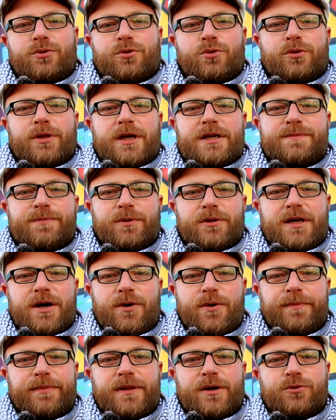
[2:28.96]
Tutaj
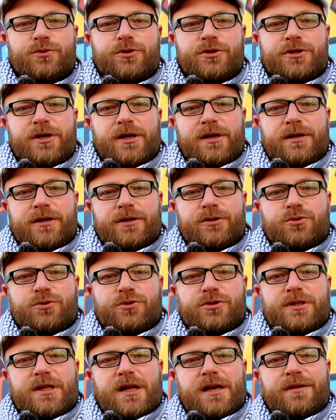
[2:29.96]
spotkałem nauczycieli,
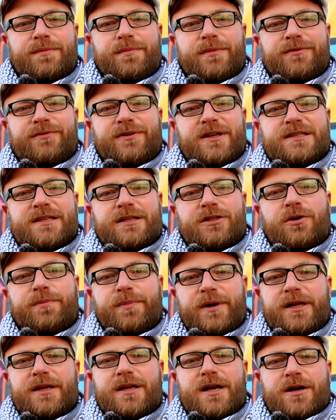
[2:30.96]
którzy dali mi wiedzę
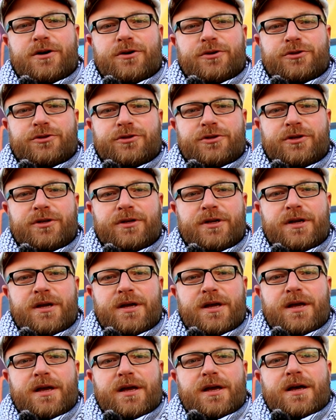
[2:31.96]
dobrej jakości
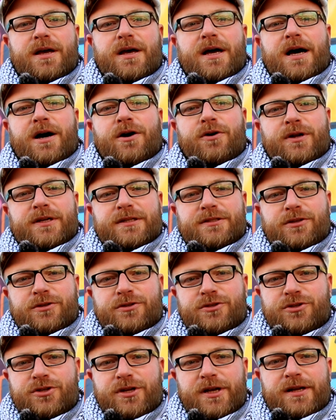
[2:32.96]
oraz
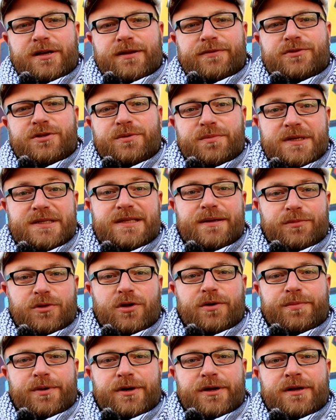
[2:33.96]
dostrzegli, w czym jestem
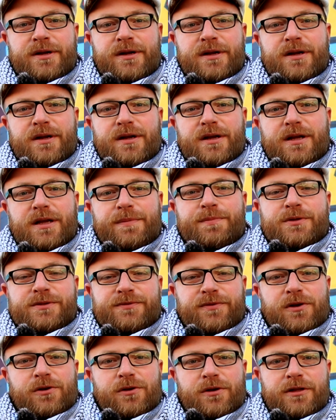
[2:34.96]
dobry i
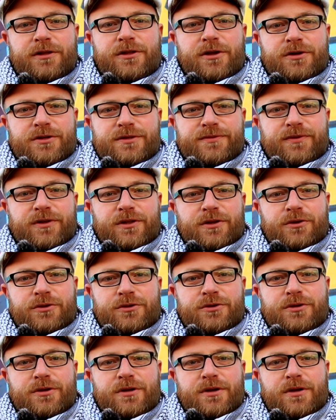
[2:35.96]
pozwolili to
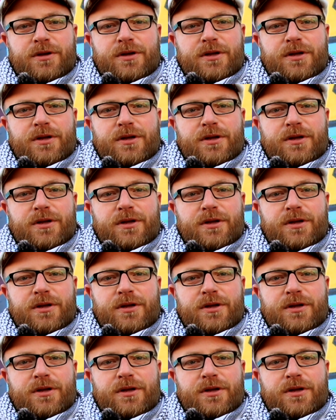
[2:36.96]
rozwinąć.